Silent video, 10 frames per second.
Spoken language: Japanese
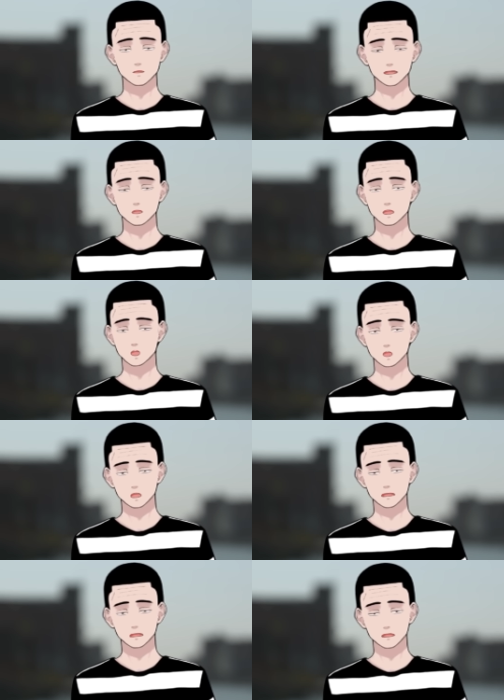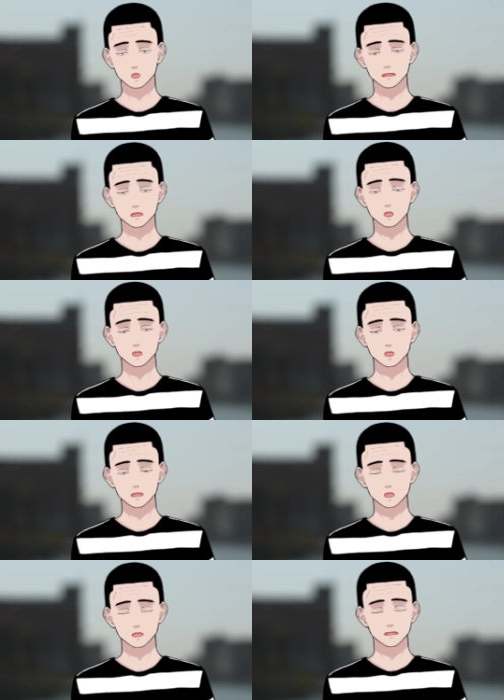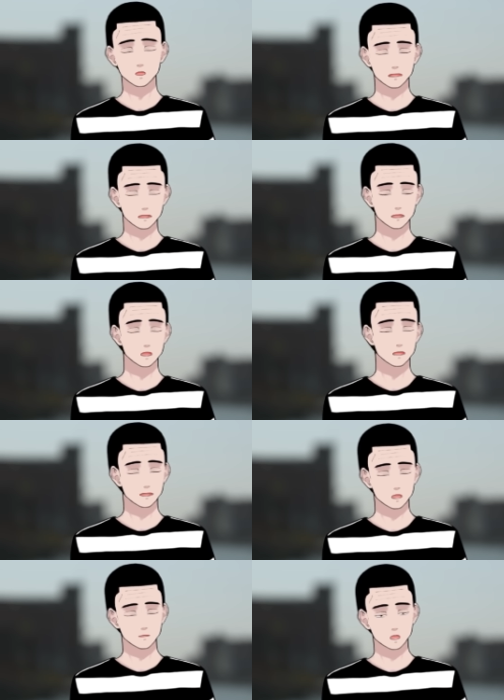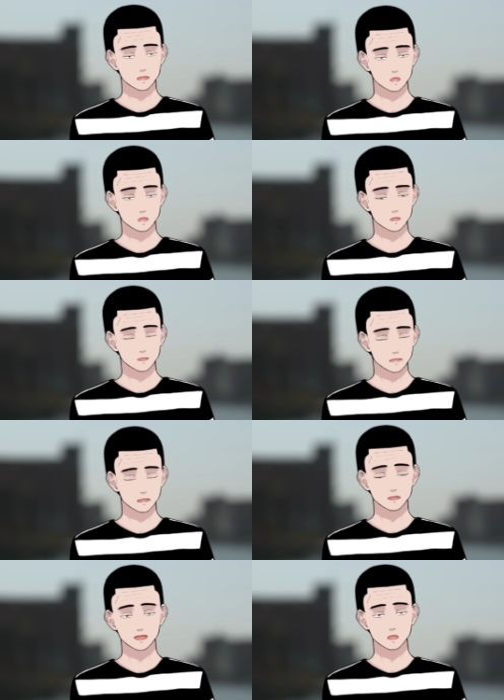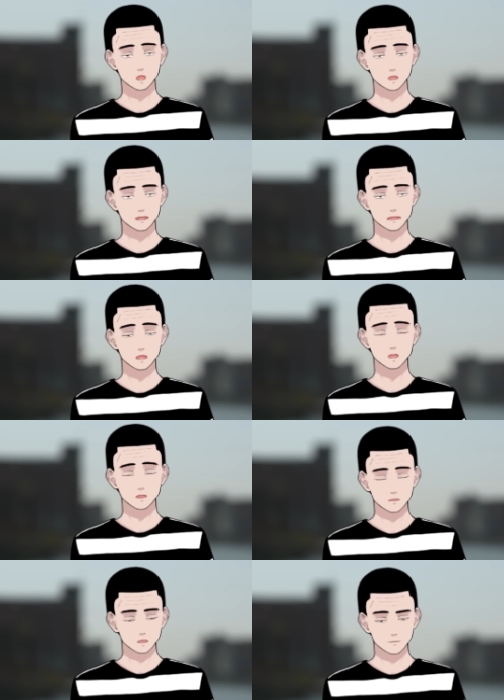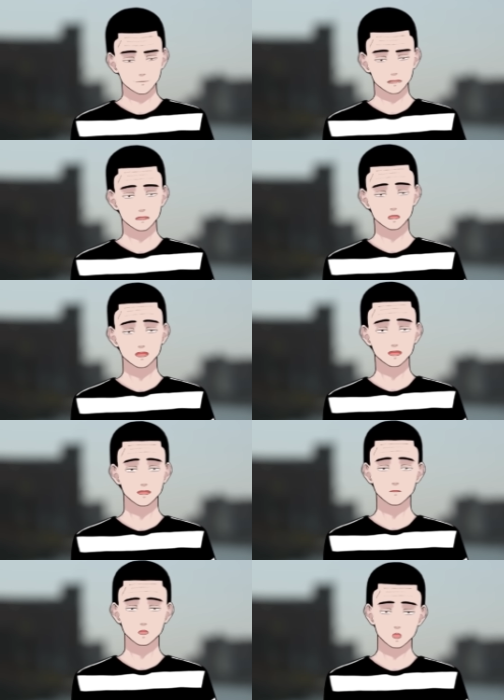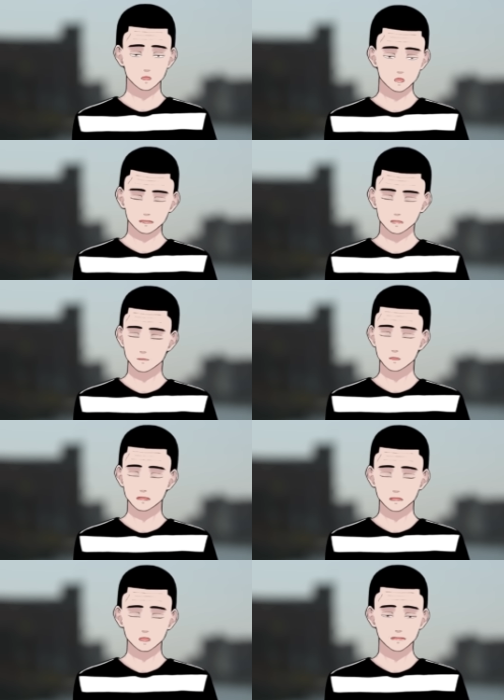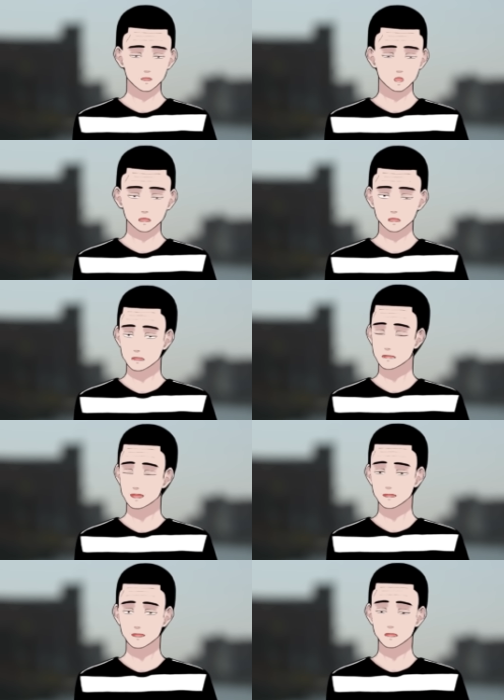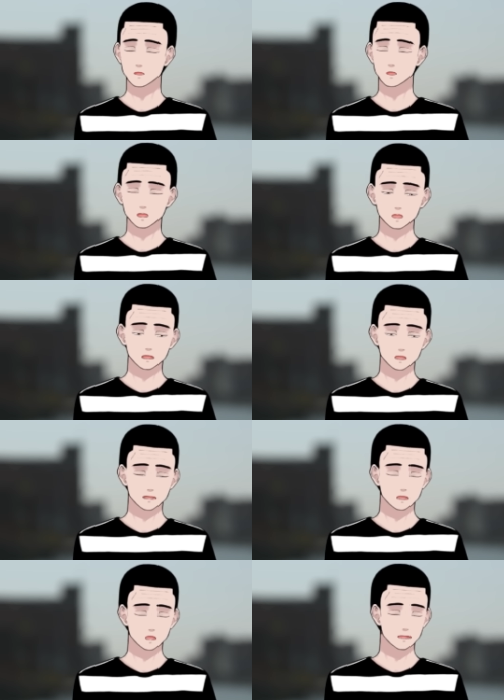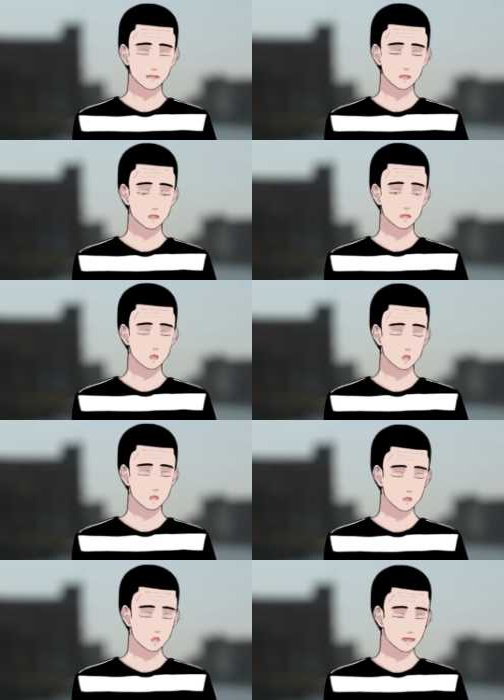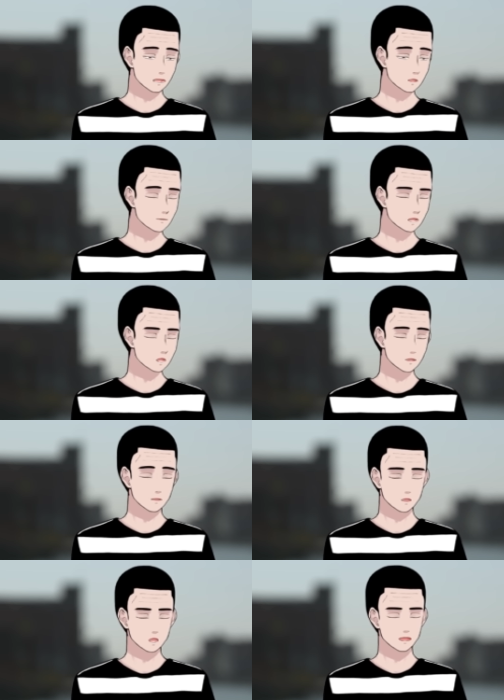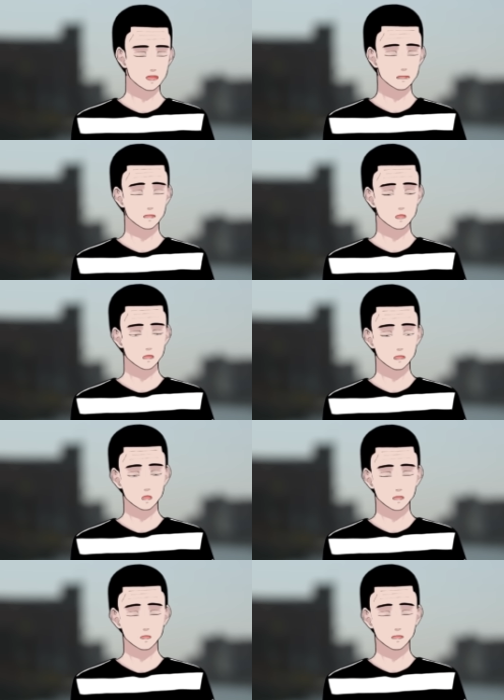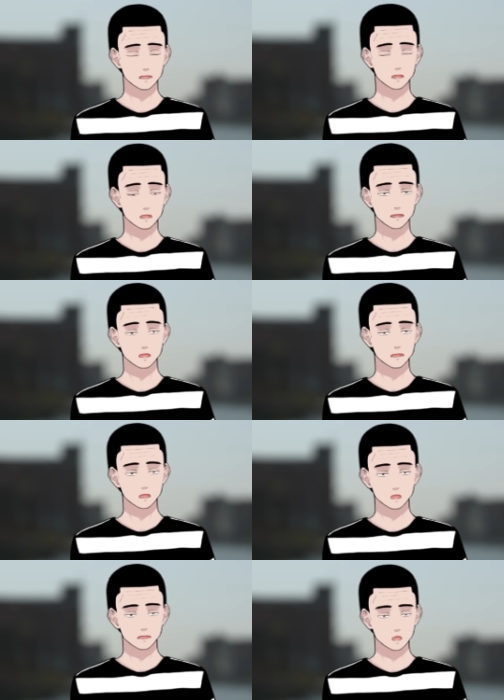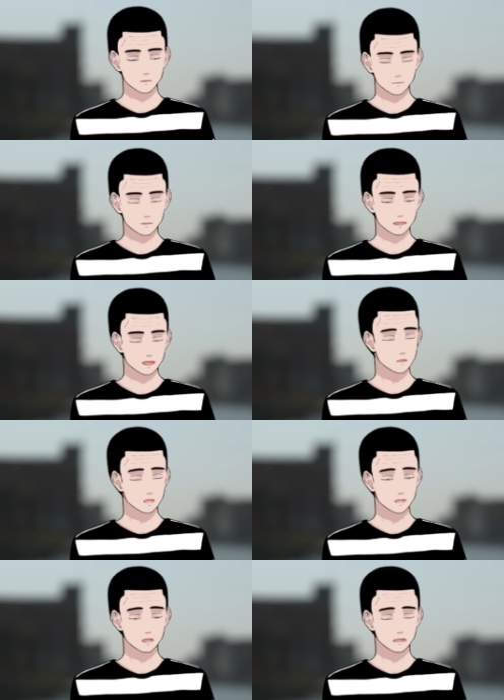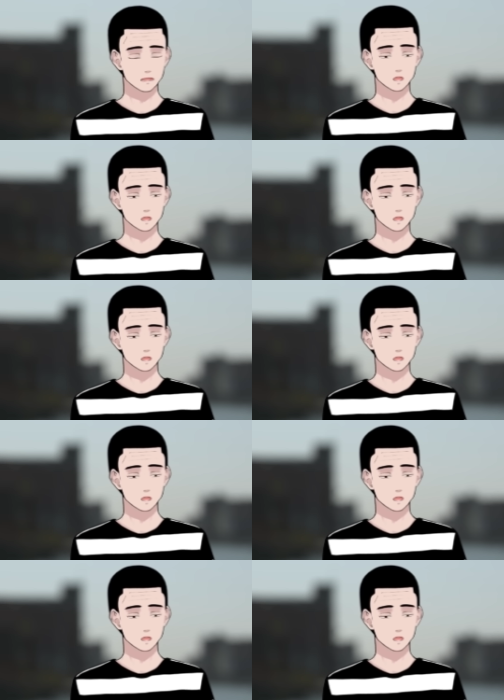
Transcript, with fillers: だからやっぱりこういった犯行に関しては厳罰するしかないもう言ったって分からないんでもうこんなことになったら死刑あるいは無期だよっていうぐらいな少なくてもうーん分かんないかそれでも分かんないか